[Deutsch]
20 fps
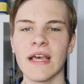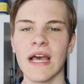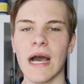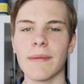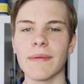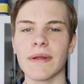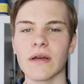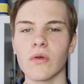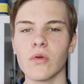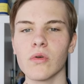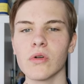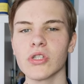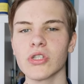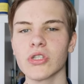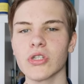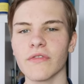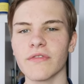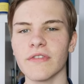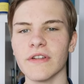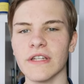aber der
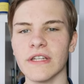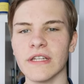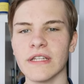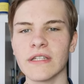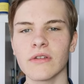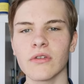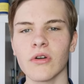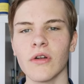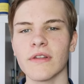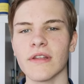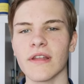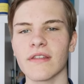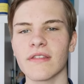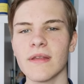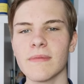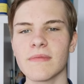Kohlenstoff in ihnen konnte erst